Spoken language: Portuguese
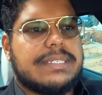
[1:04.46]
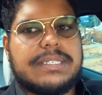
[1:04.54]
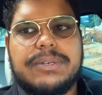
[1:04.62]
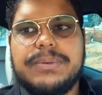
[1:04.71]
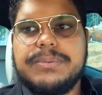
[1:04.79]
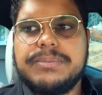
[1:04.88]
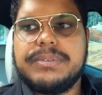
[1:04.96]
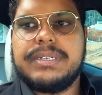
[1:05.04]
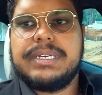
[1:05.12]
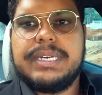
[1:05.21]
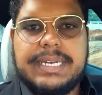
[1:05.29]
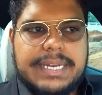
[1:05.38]
Então,
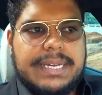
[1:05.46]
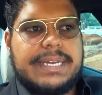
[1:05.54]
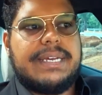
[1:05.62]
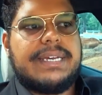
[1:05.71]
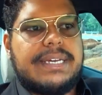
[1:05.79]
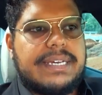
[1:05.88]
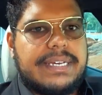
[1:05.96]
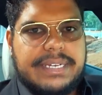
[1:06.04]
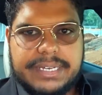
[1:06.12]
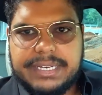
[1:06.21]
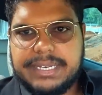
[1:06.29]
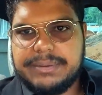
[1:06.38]

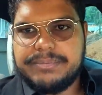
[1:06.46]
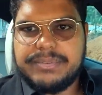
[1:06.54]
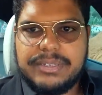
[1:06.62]
é,